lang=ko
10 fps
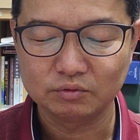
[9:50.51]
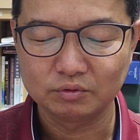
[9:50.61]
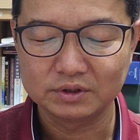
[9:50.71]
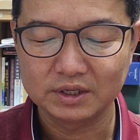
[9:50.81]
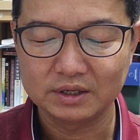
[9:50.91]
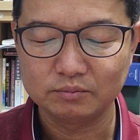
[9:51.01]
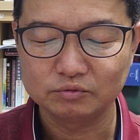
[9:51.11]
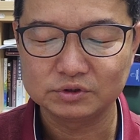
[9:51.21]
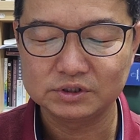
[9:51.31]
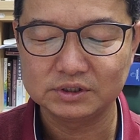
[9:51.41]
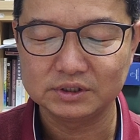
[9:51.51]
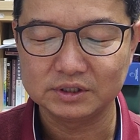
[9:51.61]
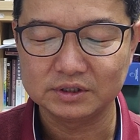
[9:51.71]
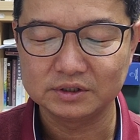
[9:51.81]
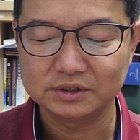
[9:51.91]
돌 때에
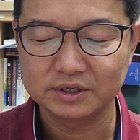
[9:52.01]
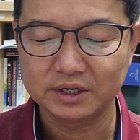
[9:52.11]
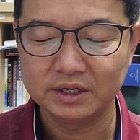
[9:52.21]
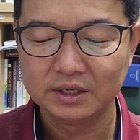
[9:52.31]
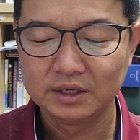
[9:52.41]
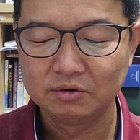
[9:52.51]
묻히리니 그들의